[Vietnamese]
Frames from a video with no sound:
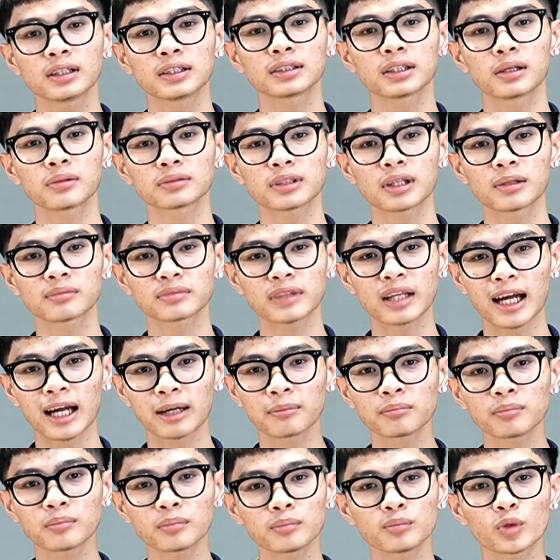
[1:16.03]
sáu tám
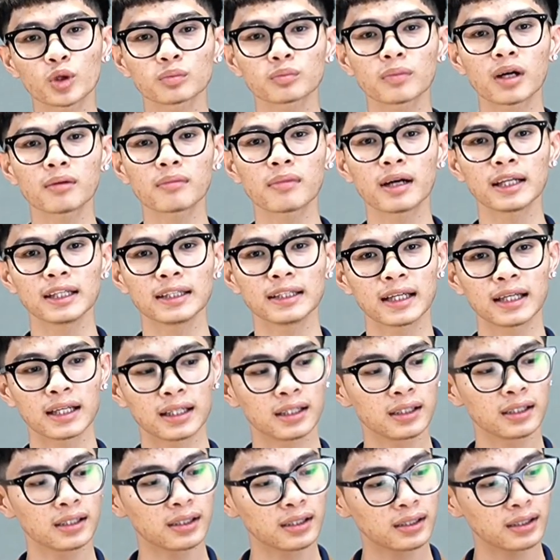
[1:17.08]
tám một ba bảy ạ.
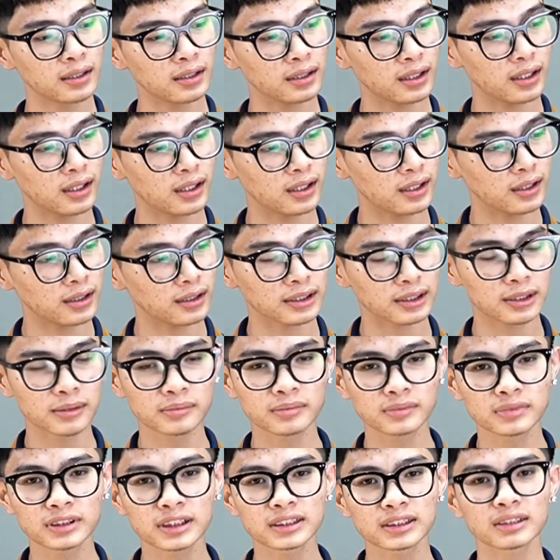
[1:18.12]
À,
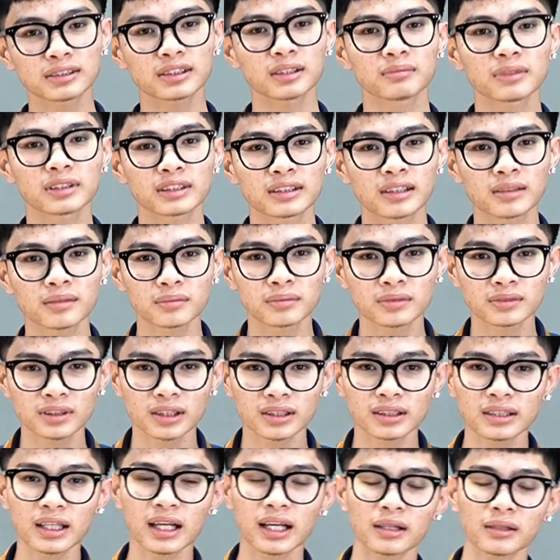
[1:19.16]
em xin chào tạm biệt cấp
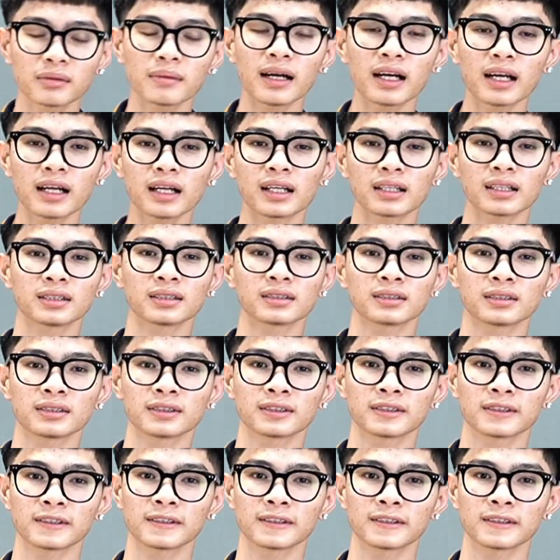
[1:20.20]
tất cả các bác ạ.